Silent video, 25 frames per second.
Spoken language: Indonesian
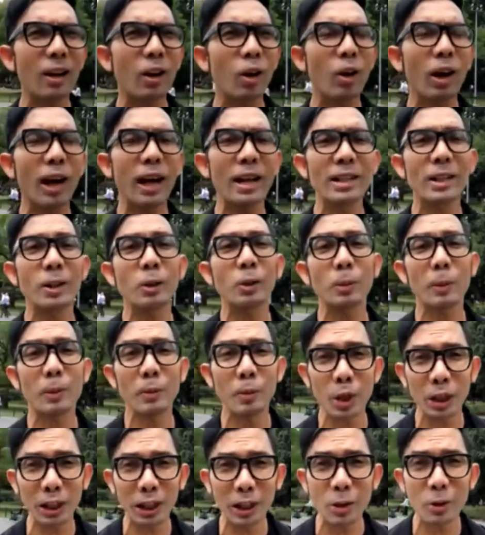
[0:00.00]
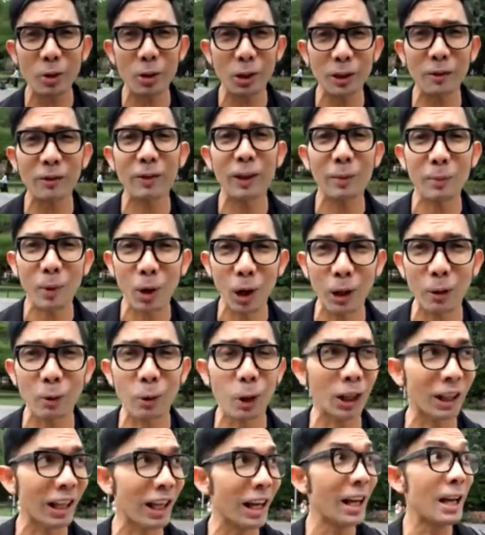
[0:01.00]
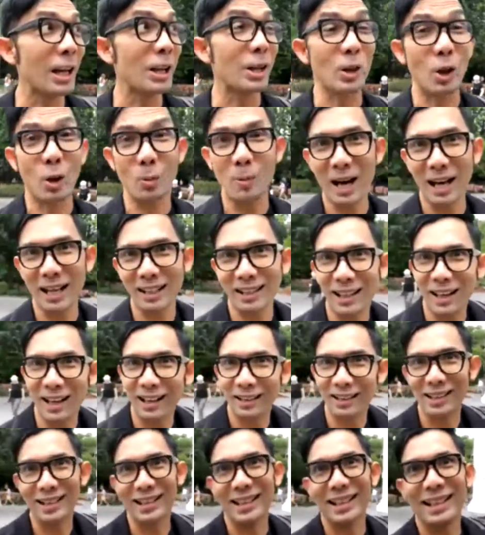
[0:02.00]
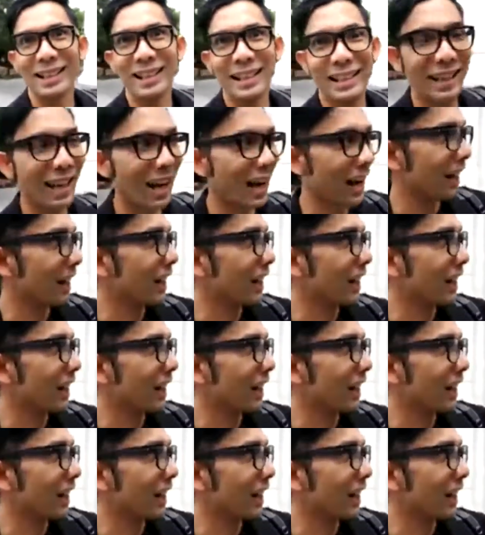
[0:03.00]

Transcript: lokasi untuk pembuatan syuting film Hollywood. Coba kita lihat ke sini ya.